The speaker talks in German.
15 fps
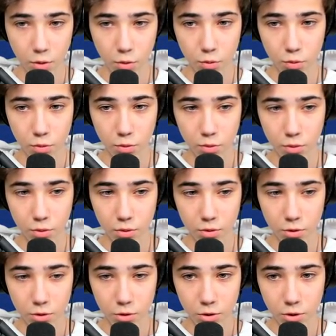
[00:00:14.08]
Oh.
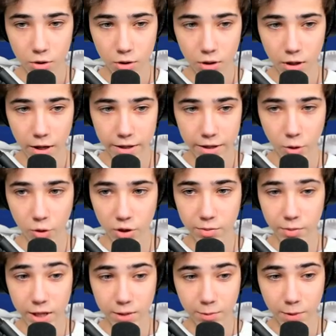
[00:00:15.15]
Ja, die hole ich
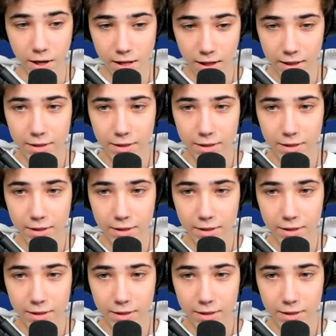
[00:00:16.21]
mir erstmal.